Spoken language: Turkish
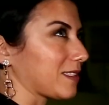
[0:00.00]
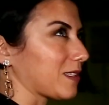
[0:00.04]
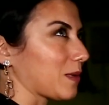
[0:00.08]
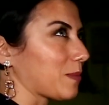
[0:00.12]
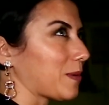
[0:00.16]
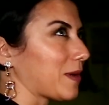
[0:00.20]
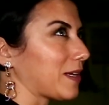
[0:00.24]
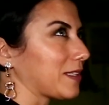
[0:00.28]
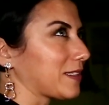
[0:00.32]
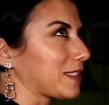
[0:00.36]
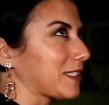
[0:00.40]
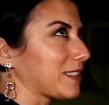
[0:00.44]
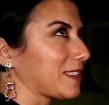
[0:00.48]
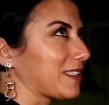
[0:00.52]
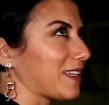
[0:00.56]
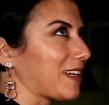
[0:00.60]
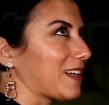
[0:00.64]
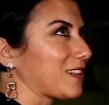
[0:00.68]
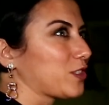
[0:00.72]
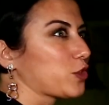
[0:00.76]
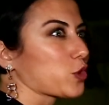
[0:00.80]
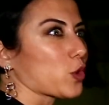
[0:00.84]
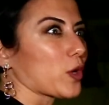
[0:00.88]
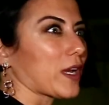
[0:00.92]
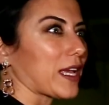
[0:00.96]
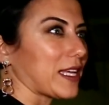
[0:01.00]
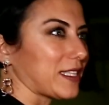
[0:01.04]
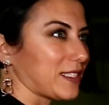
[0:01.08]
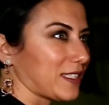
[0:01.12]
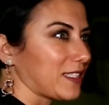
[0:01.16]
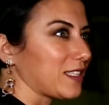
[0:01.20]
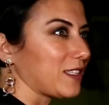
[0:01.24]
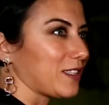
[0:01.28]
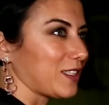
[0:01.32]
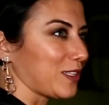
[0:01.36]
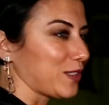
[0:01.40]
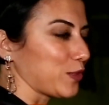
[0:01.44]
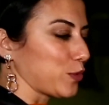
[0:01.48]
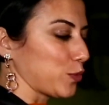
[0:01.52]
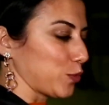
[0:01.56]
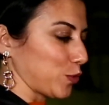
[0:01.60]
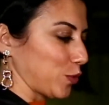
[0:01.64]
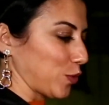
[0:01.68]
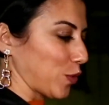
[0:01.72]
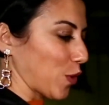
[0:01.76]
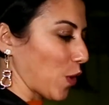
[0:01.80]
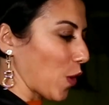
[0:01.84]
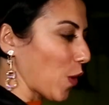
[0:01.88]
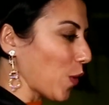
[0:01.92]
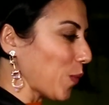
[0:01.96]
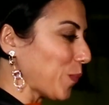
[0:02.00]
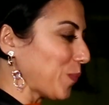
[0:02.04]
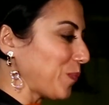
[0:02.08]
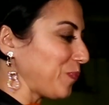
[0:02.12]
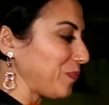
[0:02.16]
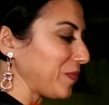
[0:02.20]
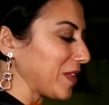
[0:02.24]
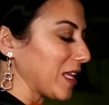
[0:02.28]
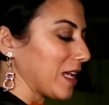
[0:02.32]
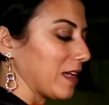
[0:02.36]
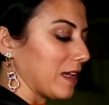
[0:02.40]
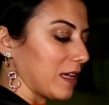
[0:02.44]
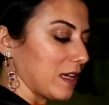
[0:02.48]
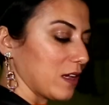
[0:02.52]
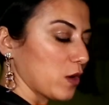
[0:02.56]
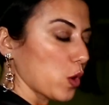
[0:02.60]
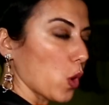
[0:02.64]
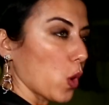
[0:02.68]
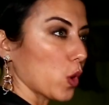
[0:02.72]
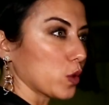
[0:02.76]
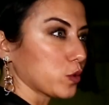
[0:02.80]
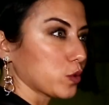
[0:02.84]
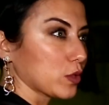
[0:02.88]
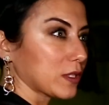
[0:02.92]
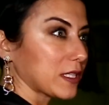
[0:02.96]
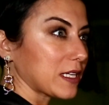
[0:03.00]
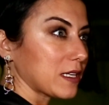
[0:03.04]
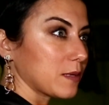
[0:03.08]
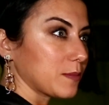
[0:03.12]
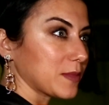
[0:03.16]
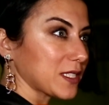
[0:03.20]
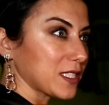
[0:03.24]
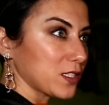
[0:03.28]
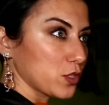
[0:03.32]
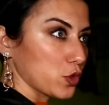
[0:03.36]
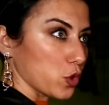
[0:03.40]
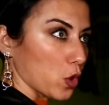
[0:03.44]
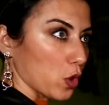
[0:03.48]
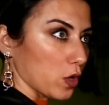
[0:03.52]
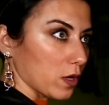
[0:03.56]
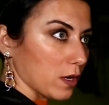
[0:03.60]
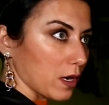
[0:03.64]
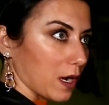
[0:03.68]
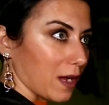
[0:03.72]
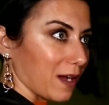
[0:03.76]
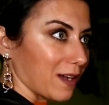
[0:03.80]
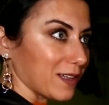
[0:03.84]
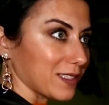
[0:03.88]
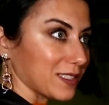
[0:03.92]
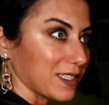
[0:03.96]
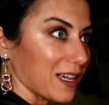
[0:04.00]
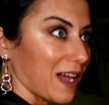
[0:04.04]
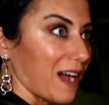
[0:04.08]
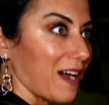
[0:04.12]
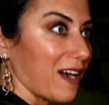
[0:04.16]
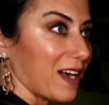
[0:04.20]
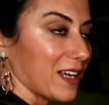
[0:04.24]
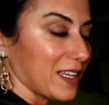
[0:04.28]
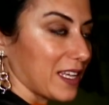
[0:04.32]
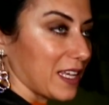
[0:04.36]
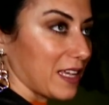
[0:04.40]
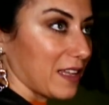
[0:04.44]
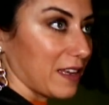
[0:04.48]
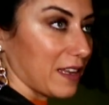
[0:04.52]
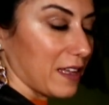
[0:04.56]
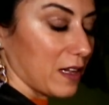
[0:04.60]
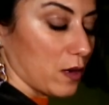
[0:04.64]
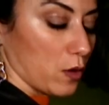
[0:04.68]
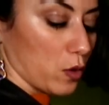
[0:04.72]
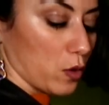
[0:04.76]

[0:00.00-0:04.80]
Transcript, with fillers: zamanda da çok estetik duruyor. E, koltuklarımız çok rahat. AGR